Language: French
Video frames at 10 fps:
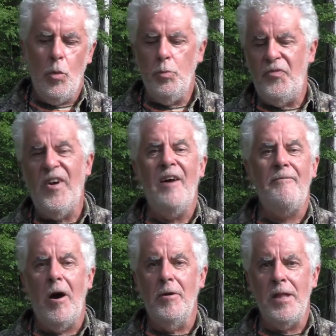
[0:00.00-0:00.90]
une
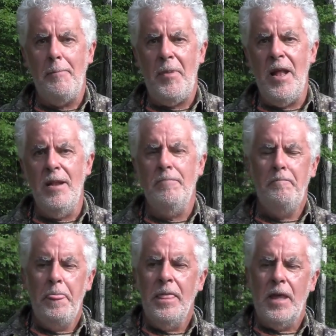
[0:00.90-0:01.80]
fanfare d'appel
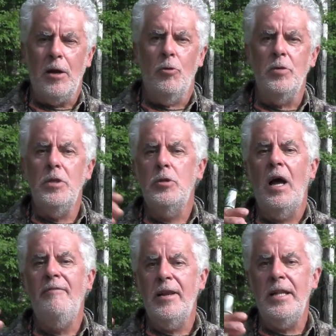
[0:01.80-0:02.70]
quand on est
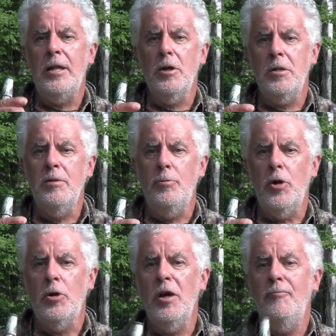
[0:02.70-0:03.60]
avec les cloques,
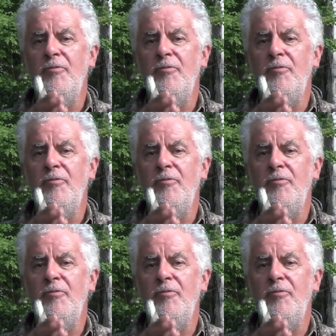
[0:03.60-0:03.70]
le cloque.